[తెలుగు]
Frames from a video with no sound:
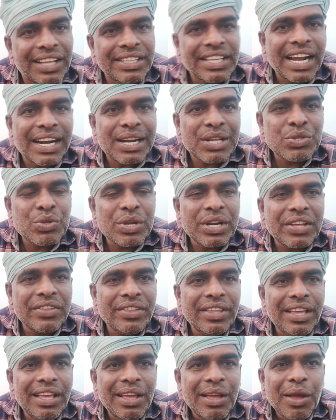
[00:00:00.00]
అది అడ్రస్
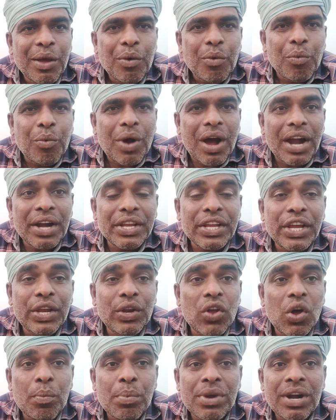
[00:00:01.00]
దొరికింది వాడు ఈ
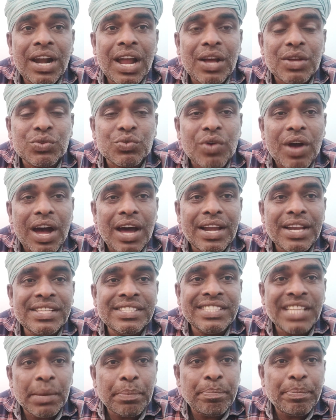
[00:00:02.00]
లోపల నాకు సారీ
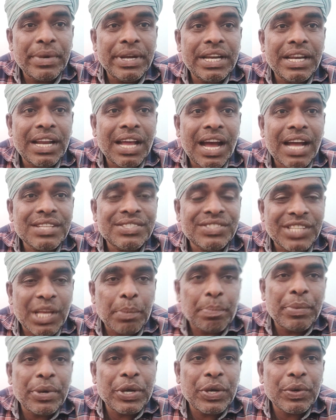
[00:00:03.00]
చెప్పిండా
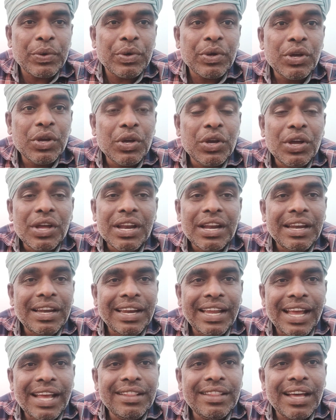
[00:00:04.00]
చెప్పిండు
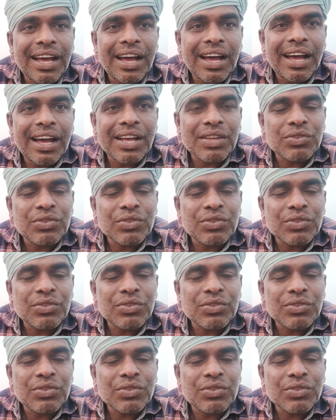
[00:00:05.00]
లేదా